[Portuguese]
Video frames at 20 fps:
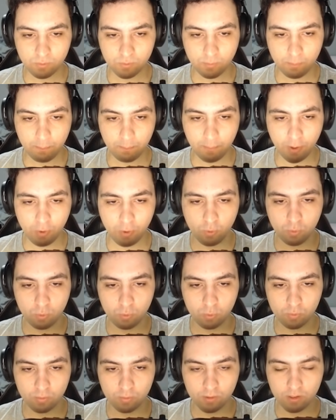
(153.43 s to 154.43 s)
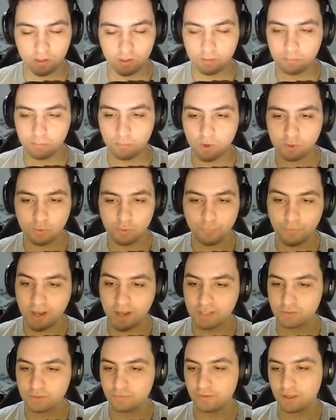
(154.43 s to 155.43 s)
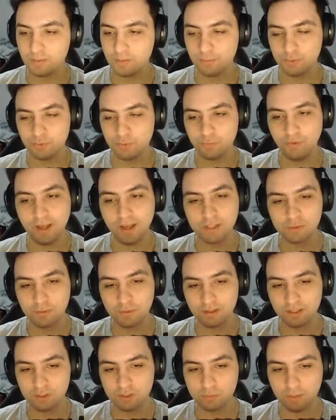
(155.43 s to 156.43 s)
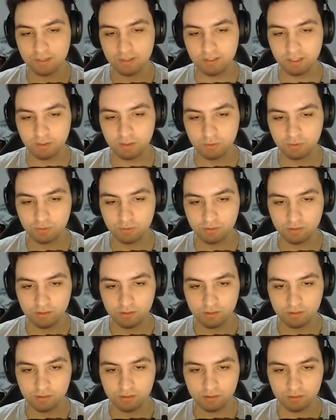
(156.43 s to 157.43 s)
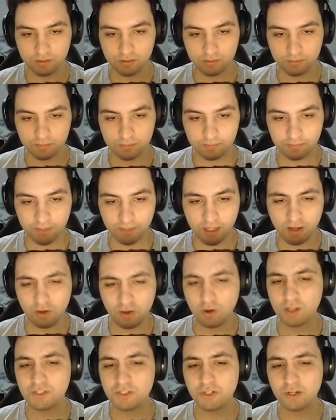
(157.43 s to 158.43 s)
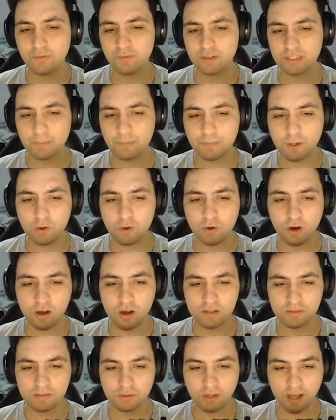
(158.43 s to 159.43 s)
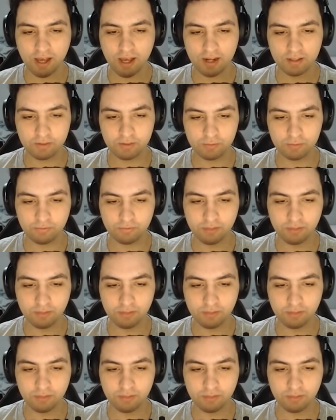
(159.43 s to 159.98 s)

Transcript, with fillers: Pou! Muito fácil, velho. Muito fácil matar os patitos. Não, eu atiro em você porque eu gosto, cara. Não,